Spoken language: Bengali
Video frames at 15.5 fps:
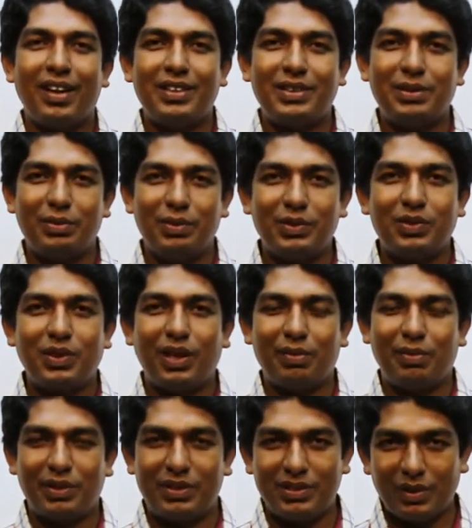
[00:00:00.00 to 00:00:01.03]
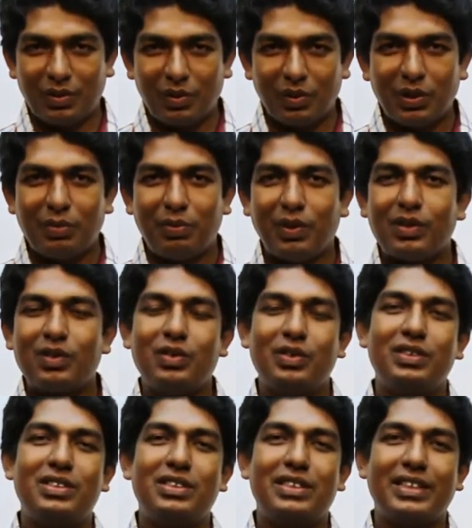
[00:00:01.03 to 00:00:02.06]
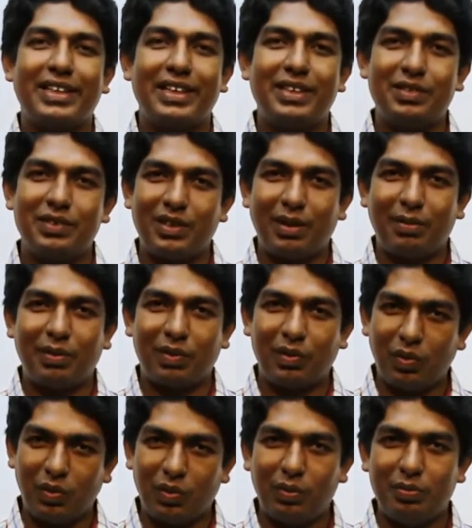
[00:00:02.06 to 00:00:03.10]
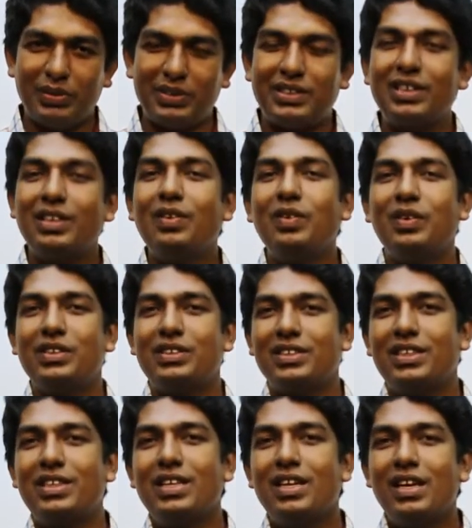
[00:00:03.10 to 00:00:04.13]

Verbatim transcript: জীবন চলার পথে যে গতিপথ রয়েছে সেখানে যদি আমরা কখনো বিচ্ছিন্ন হয়ে যাই